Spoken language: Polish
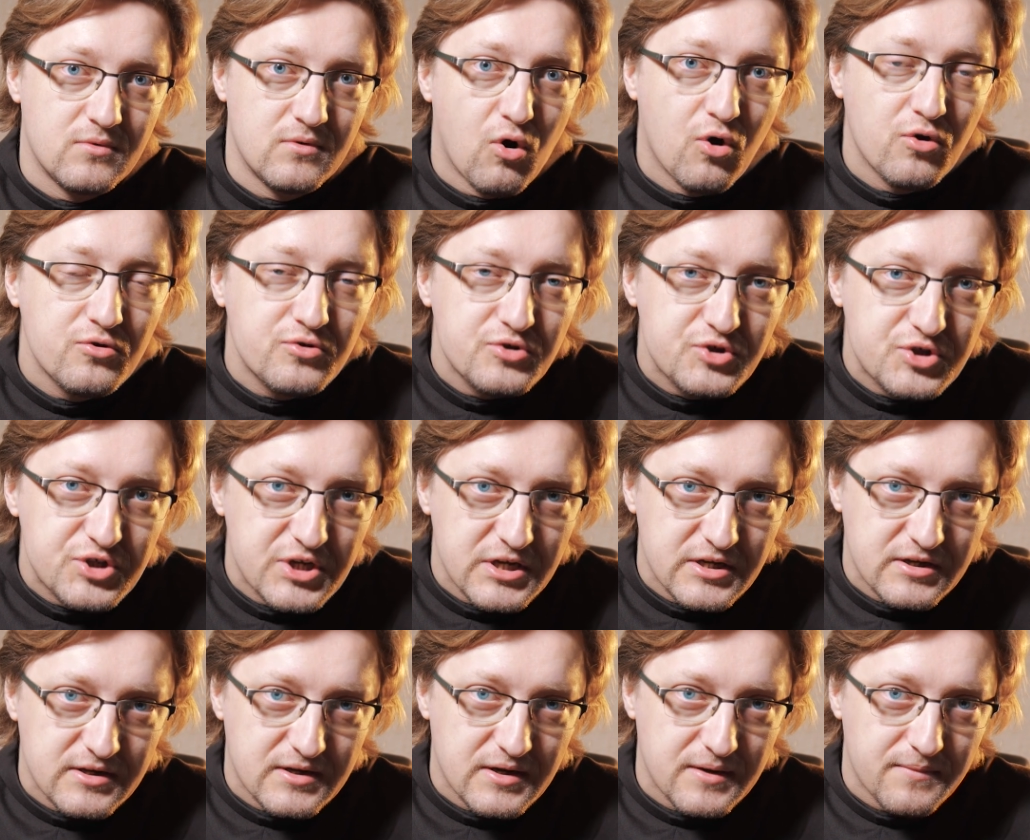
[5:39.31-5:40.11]
On
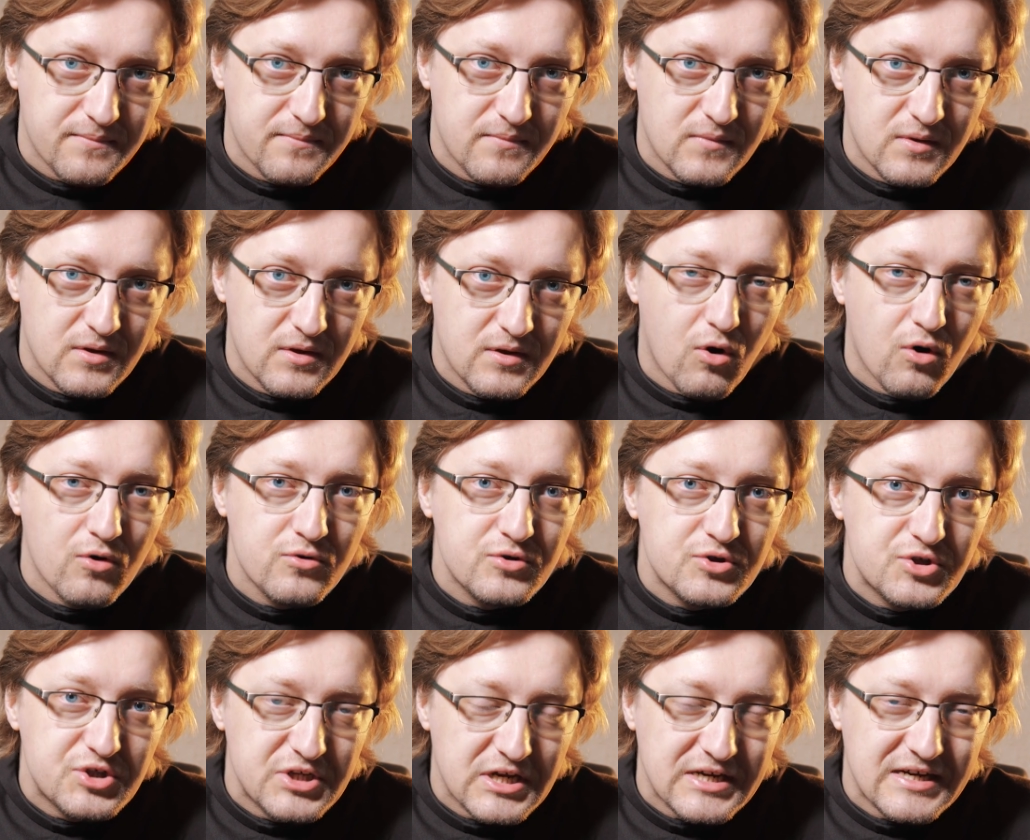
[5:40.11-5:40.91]
czeka,
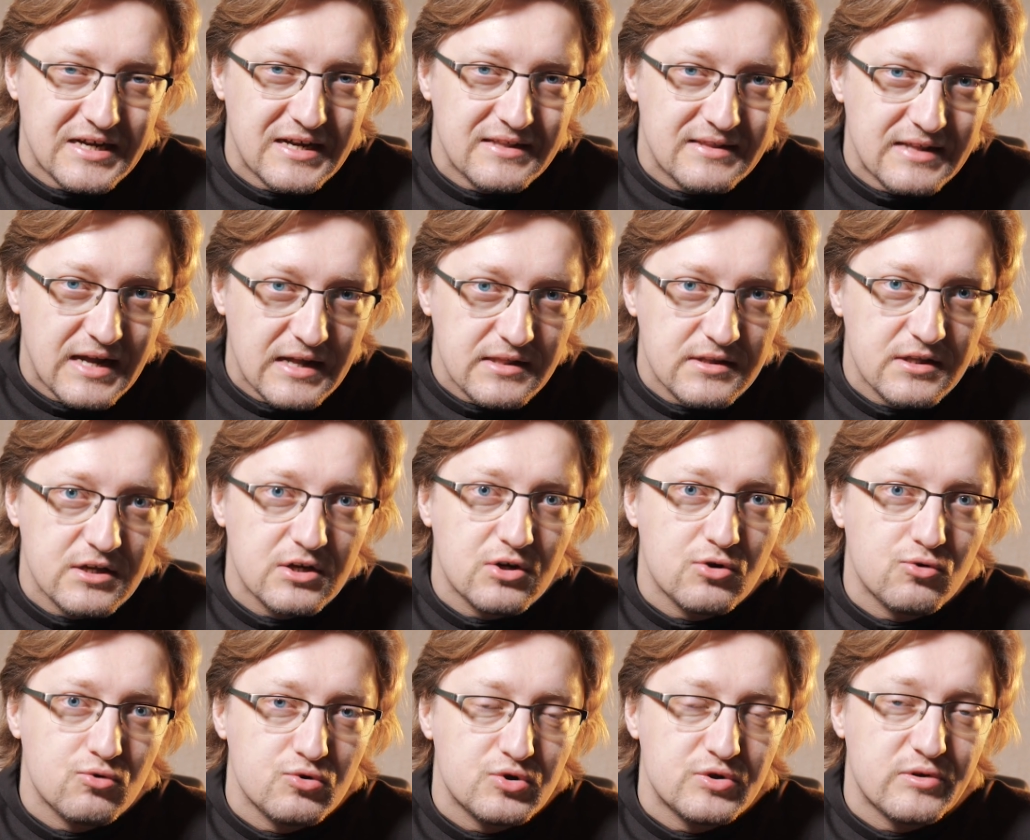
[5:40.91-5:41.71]
on czeka na tych,
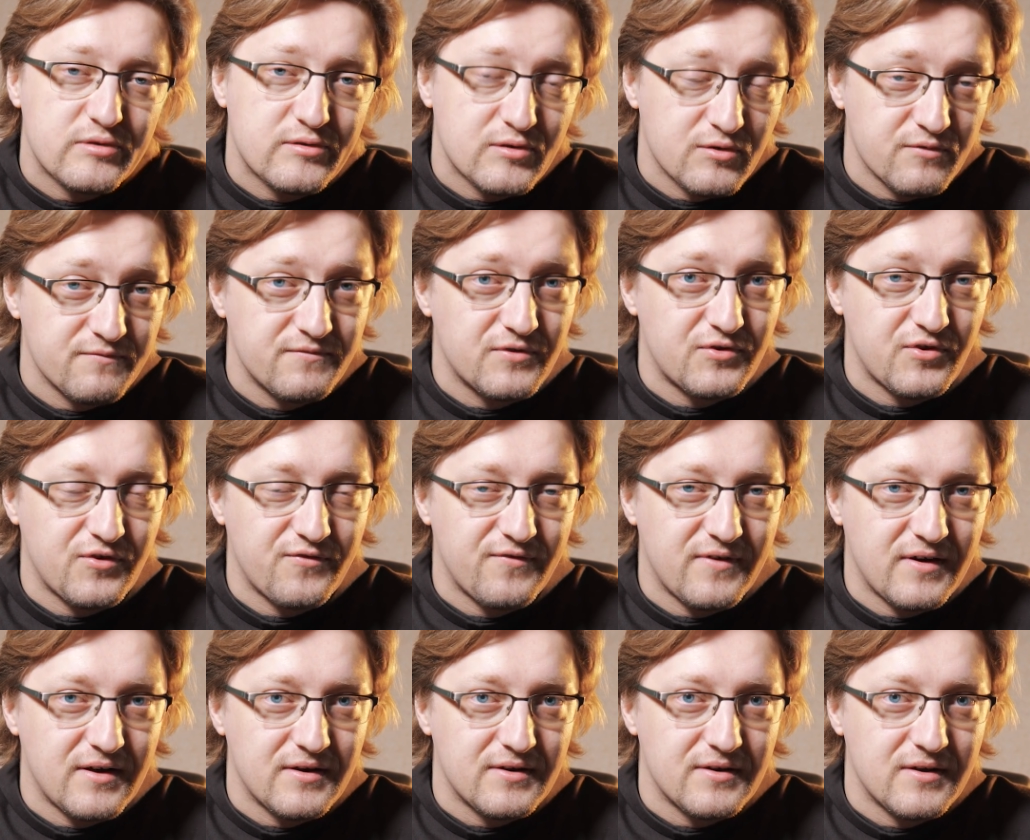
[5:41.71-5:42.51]
którzy są
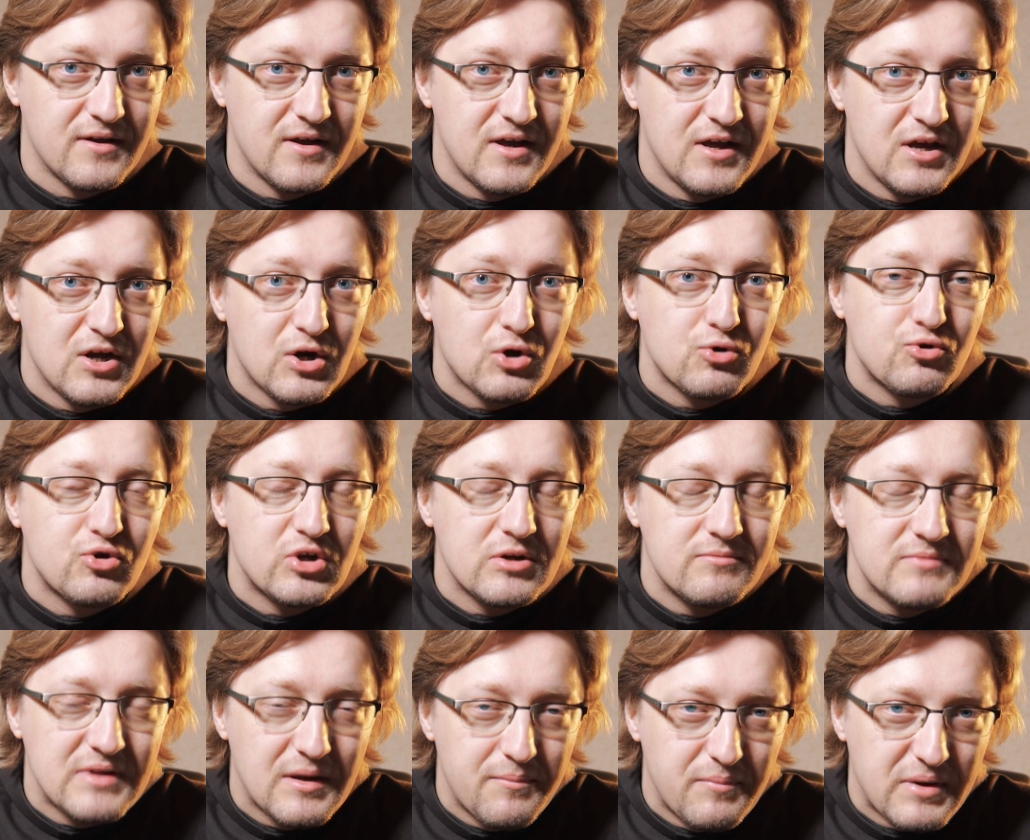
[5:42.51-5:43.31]
wytrwali,
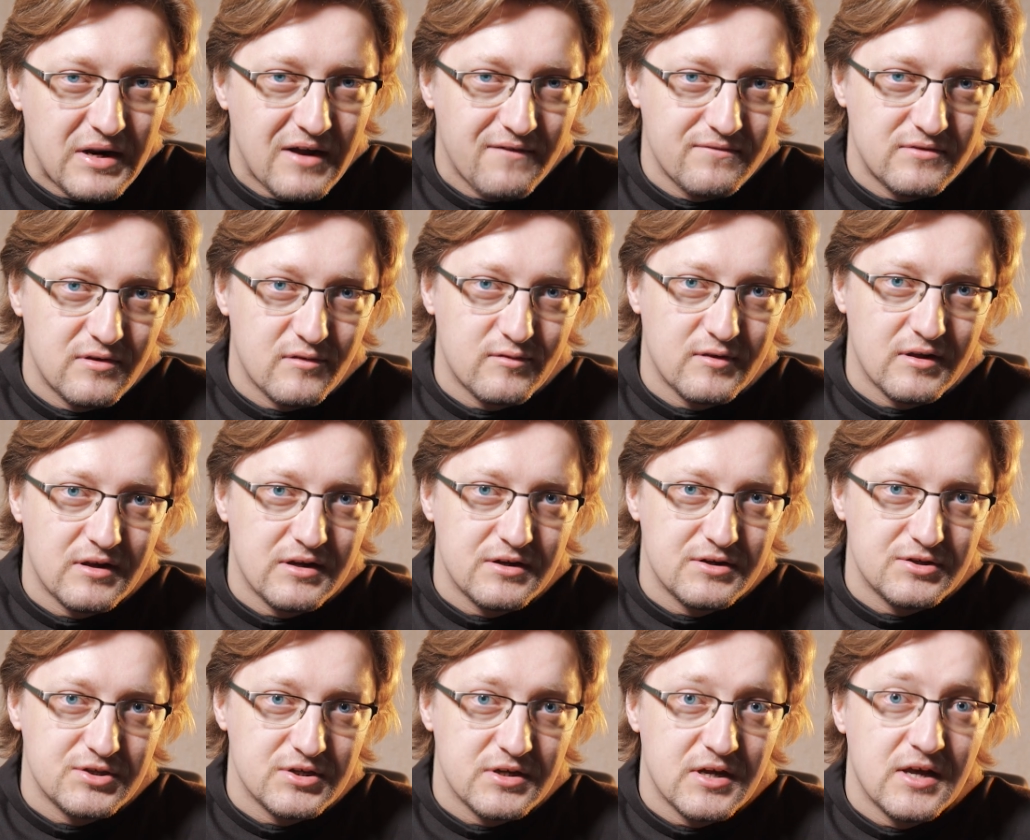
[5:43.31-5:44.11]
którym naprawdę
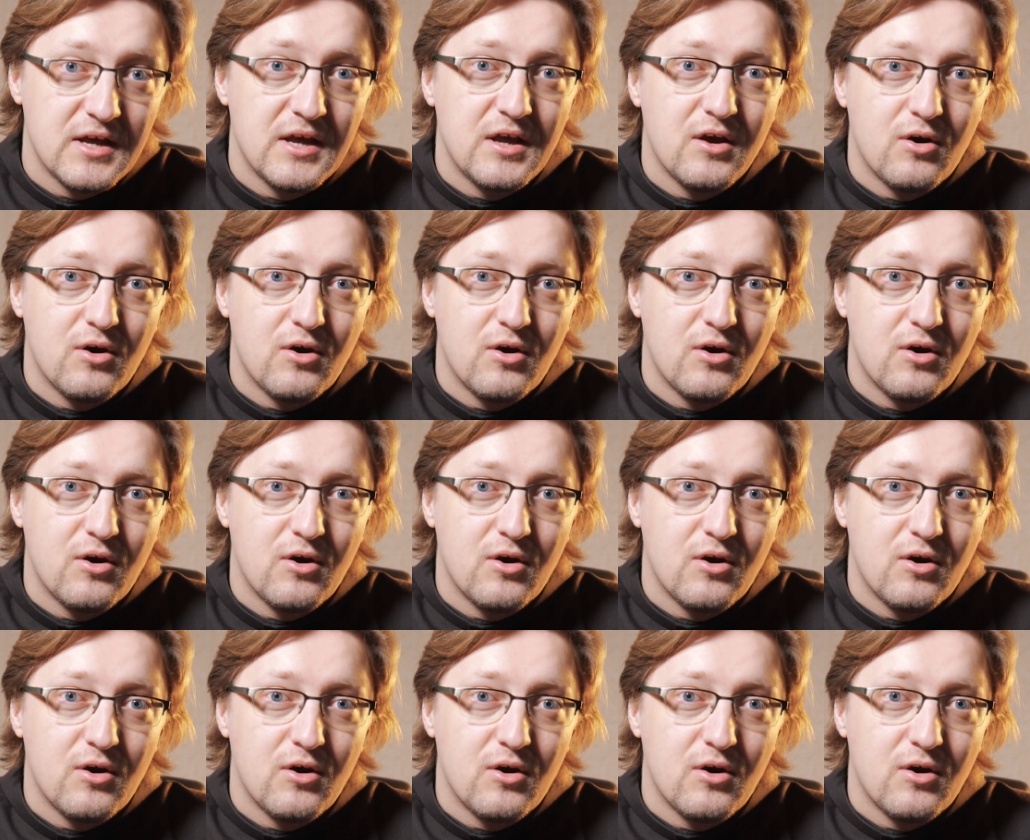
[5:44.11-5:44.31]
zależy.